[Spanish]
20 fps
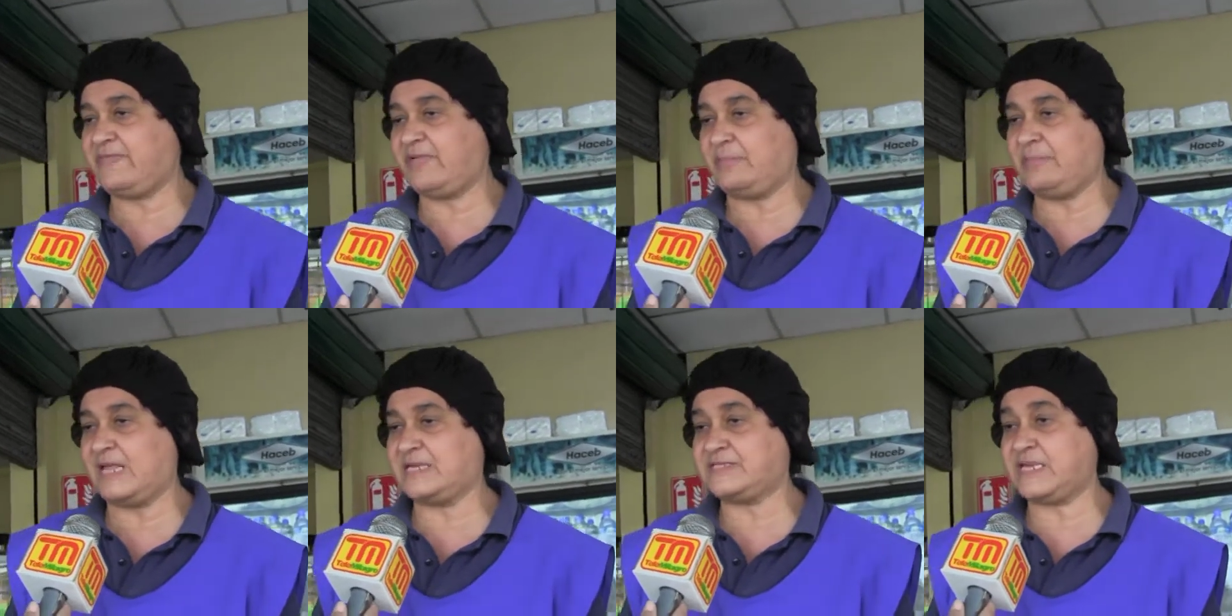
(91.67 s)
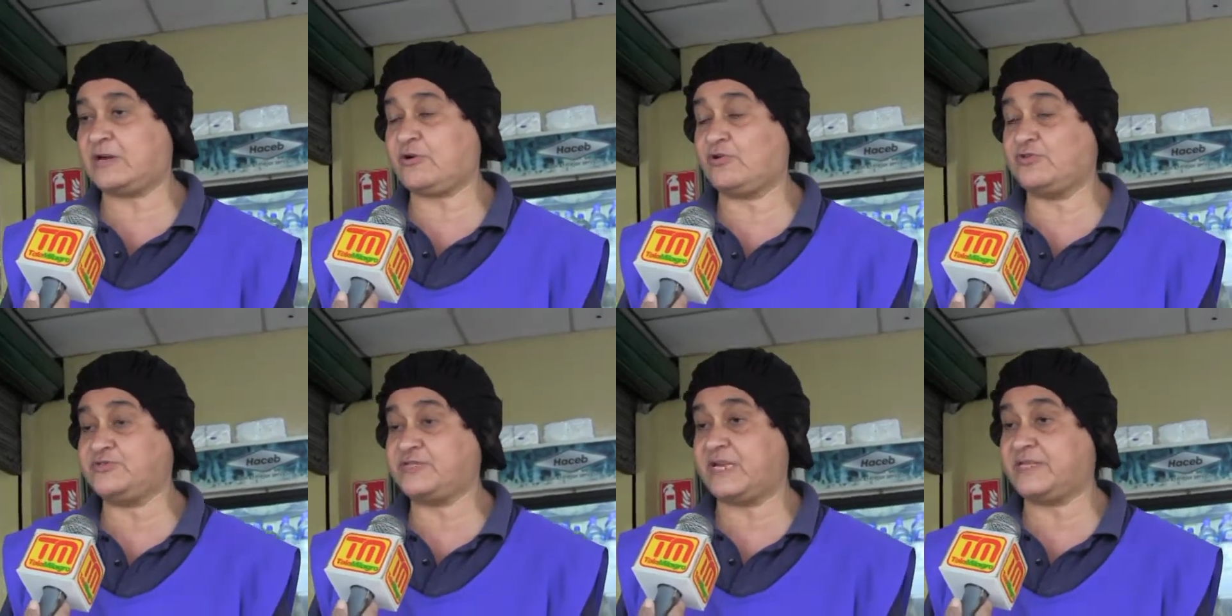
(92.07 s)
de familia
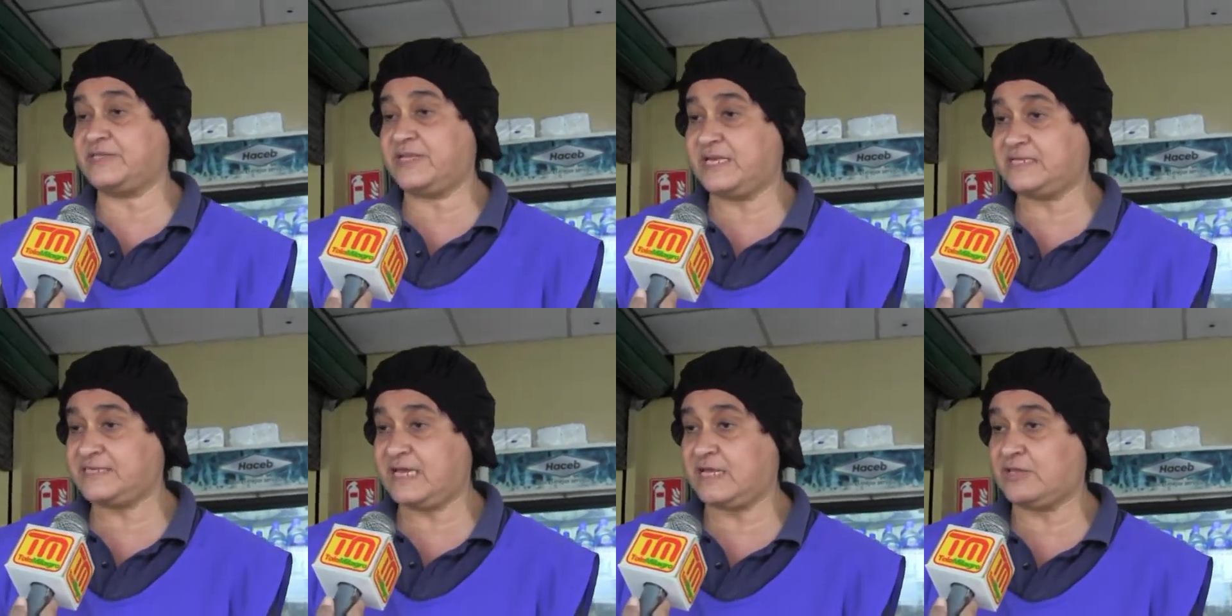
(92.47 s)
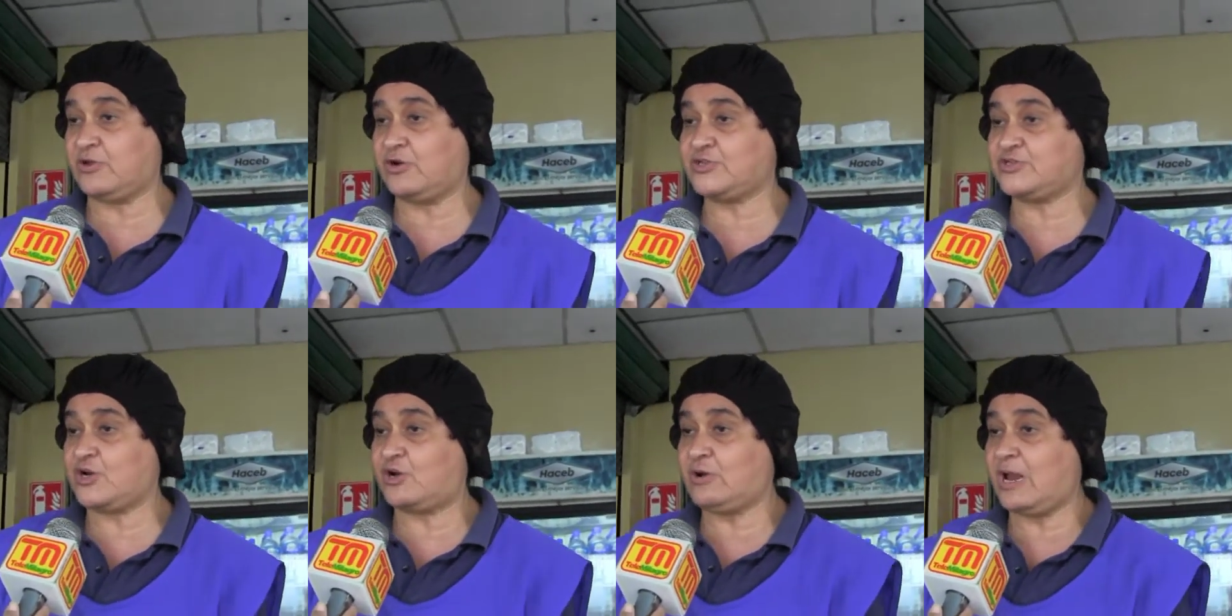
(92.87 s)
se concientice y
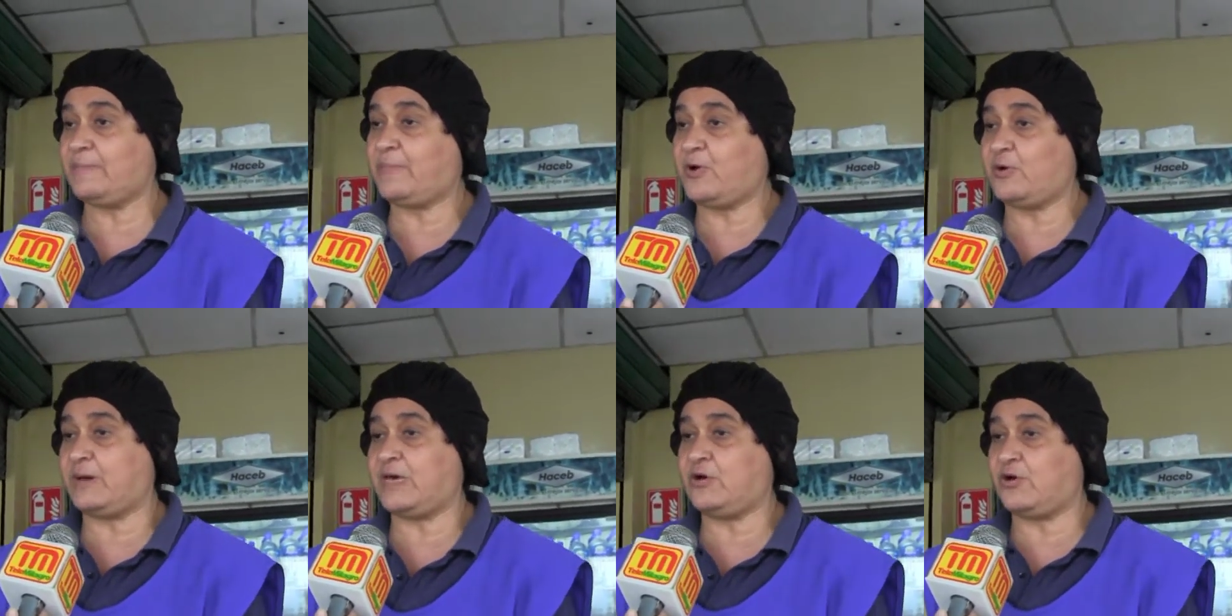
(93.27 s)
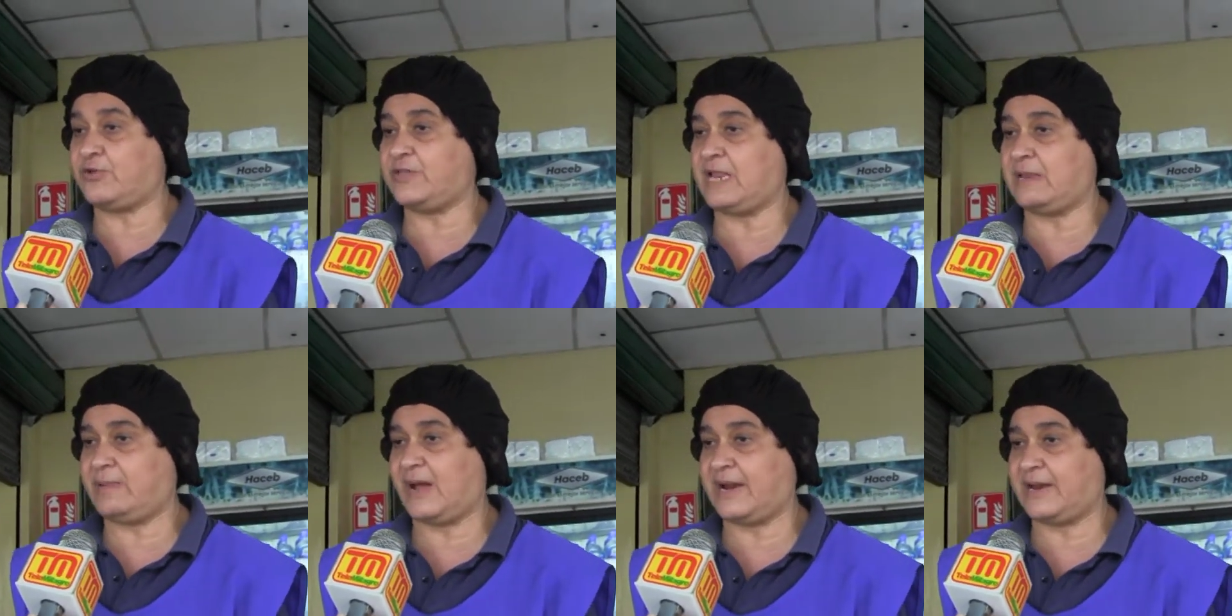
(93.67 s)
no solo el
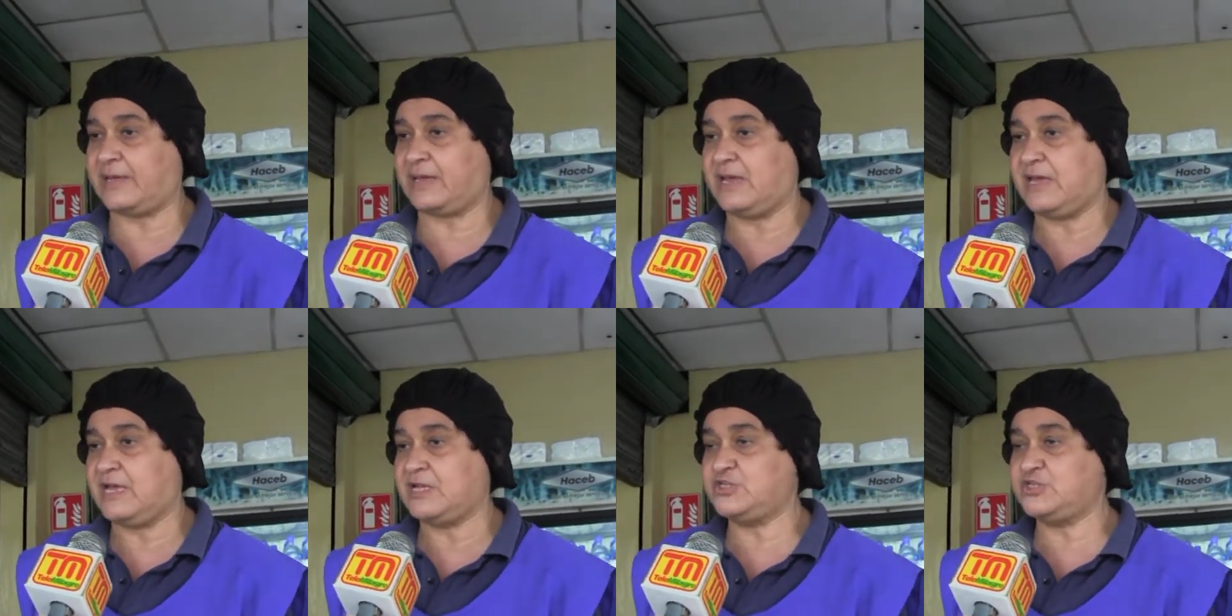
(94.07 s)
proveedor del bar.